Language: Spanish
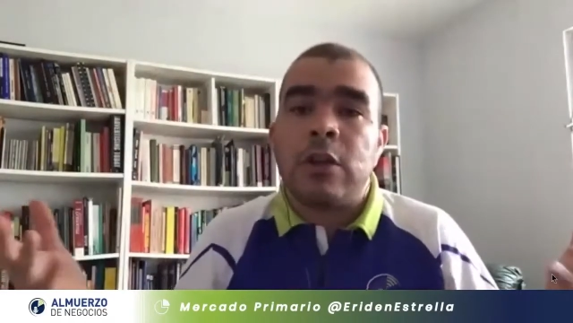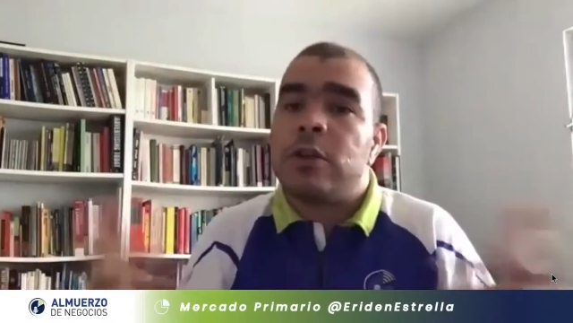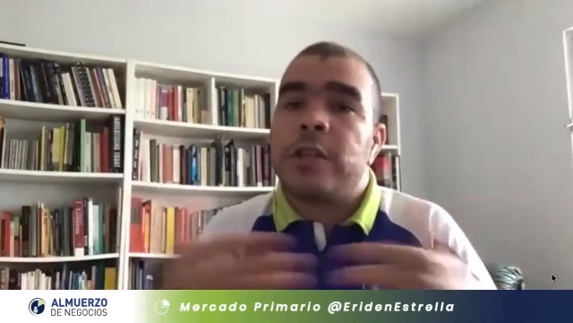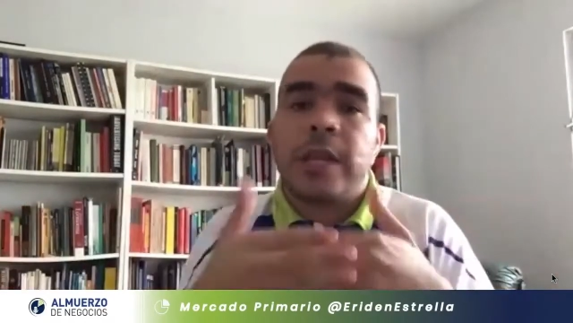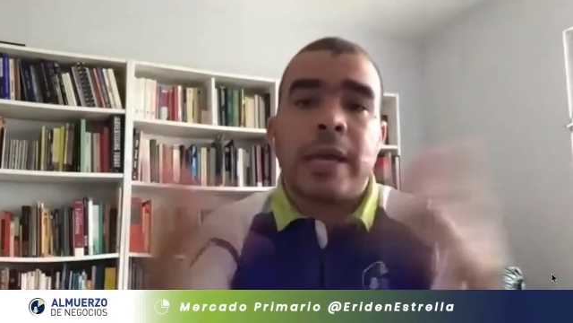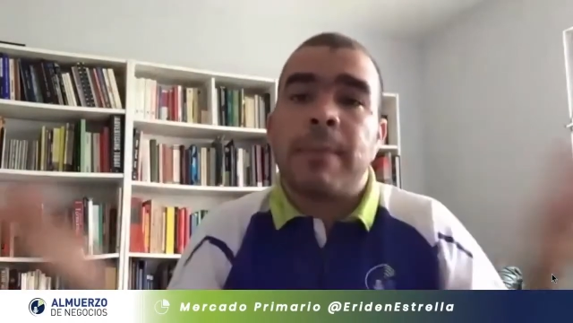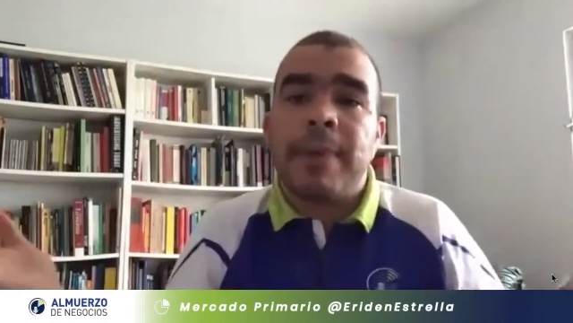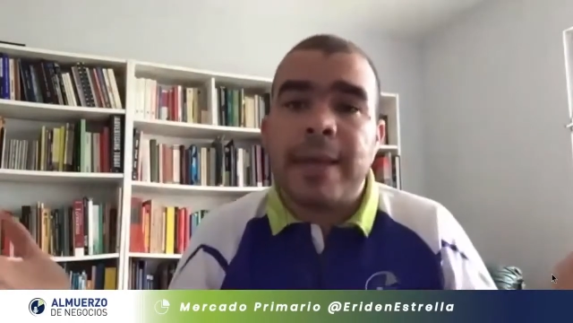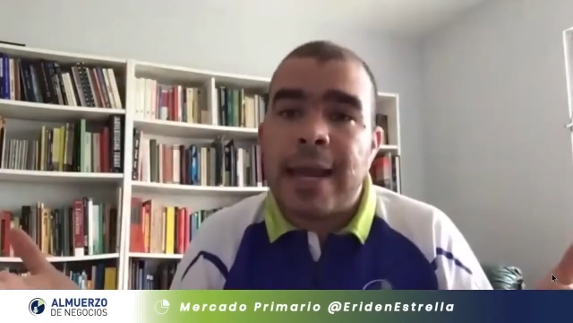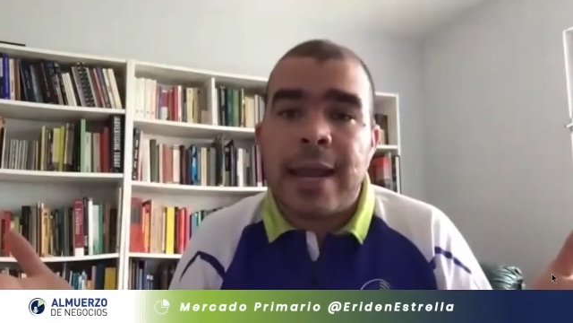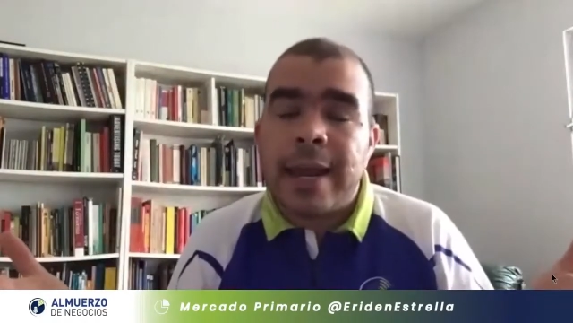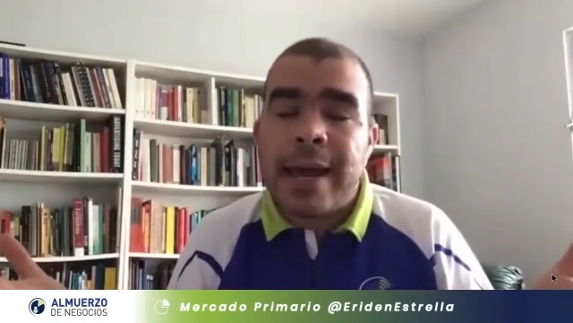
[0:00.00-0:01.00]
y no tiene que
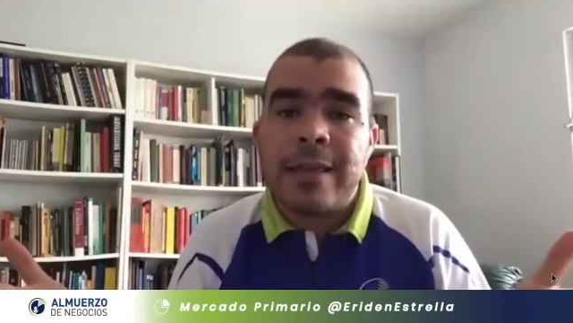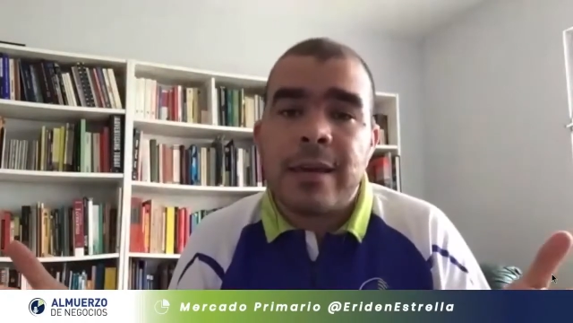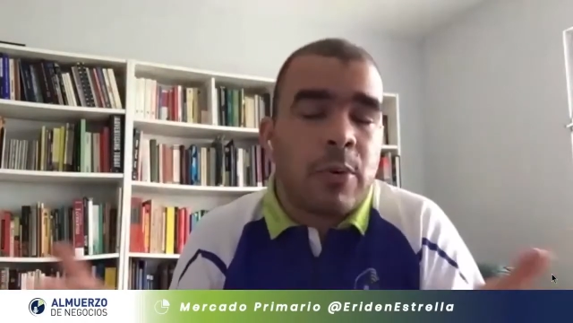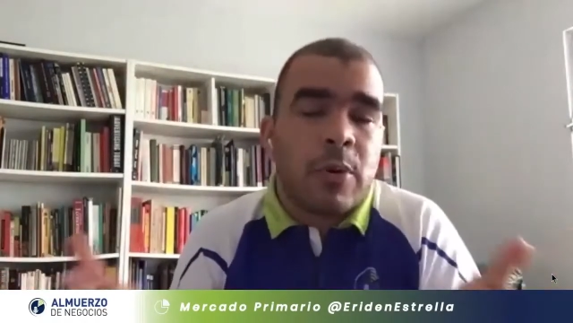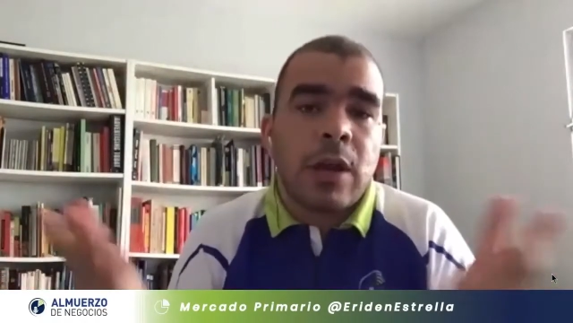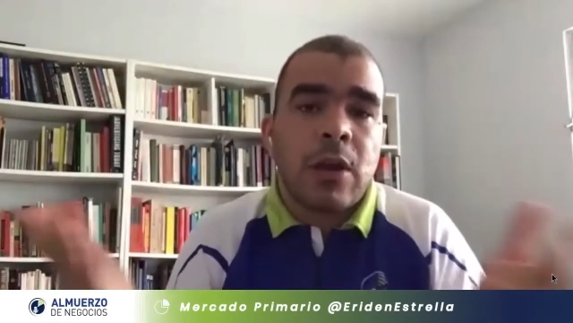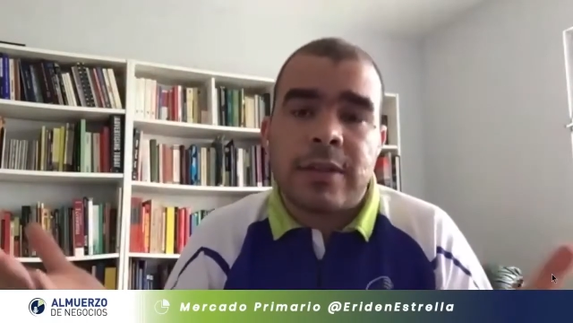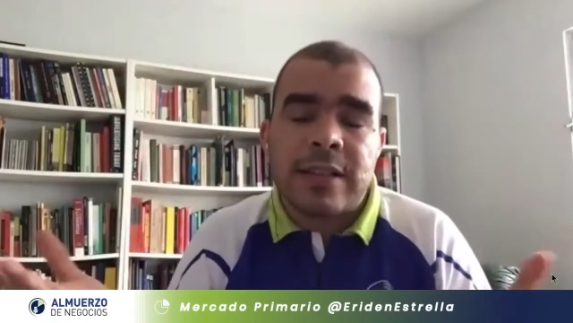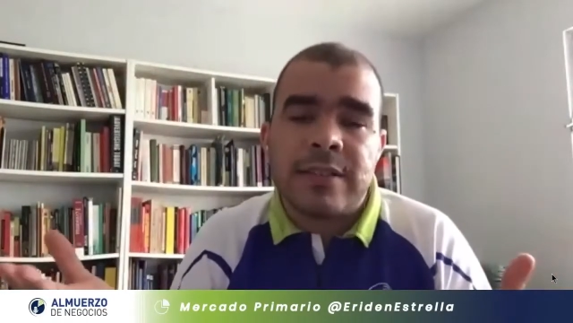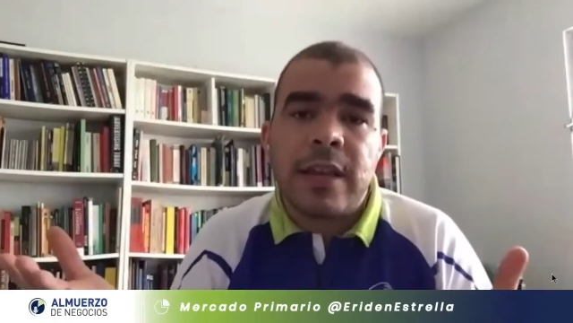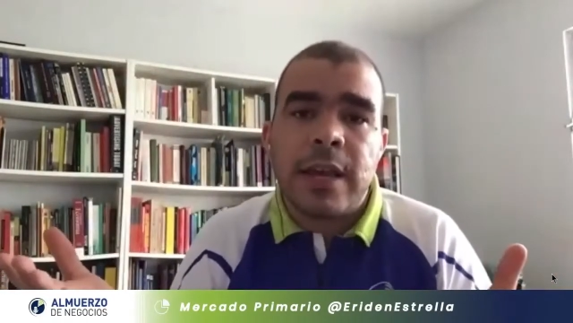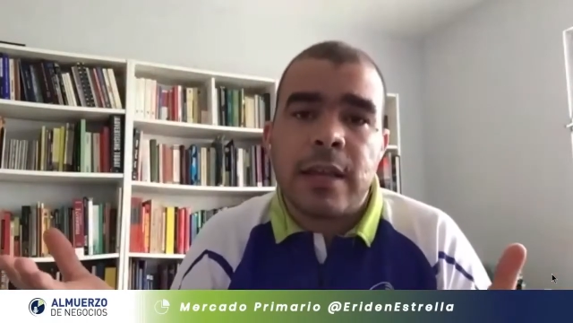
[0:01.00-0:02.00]
explicarle a nadie por qué lo
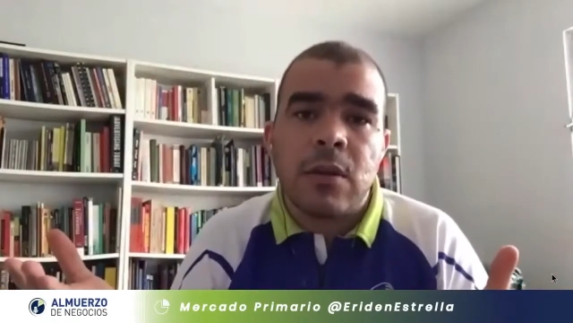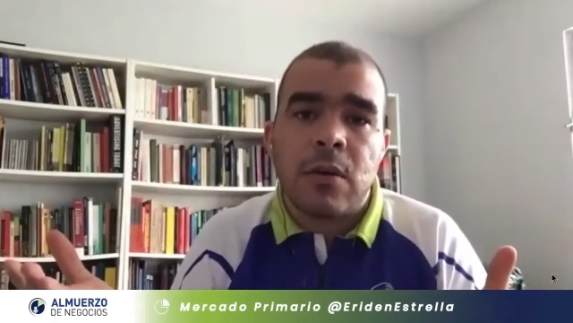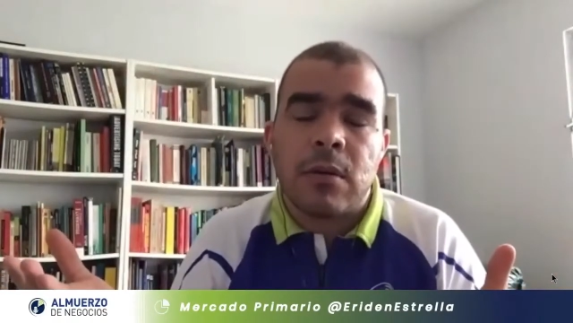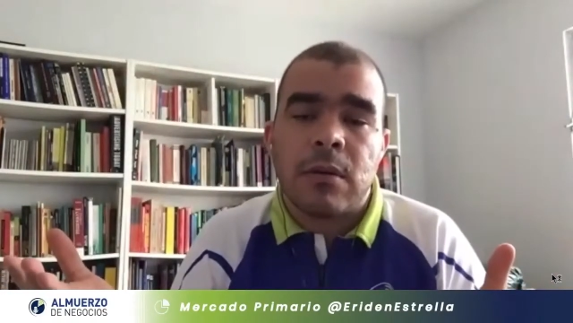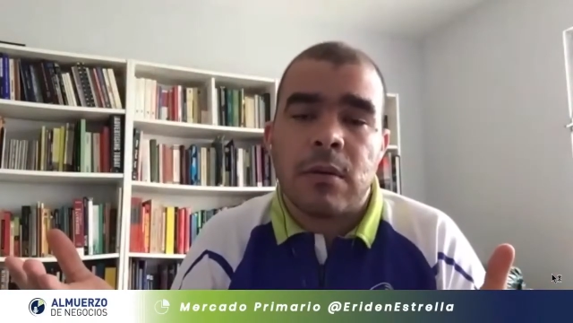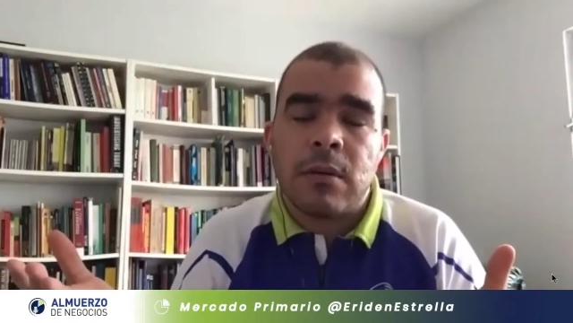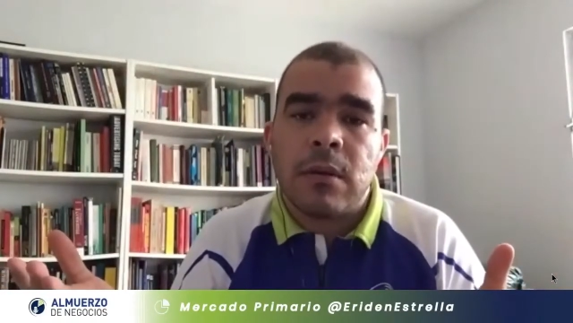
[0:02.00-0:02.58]
está haciendo.